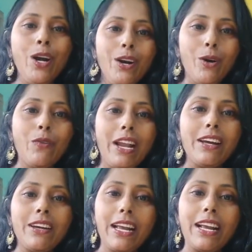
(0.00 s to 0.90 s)
ஒருவேளை
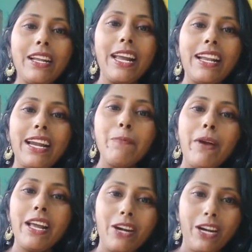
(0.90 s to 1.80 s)
எங்கள் எங்கள் எடப்பாடி
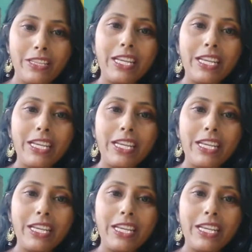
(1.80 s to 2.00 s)
எப்படி அவர்கள் வந்து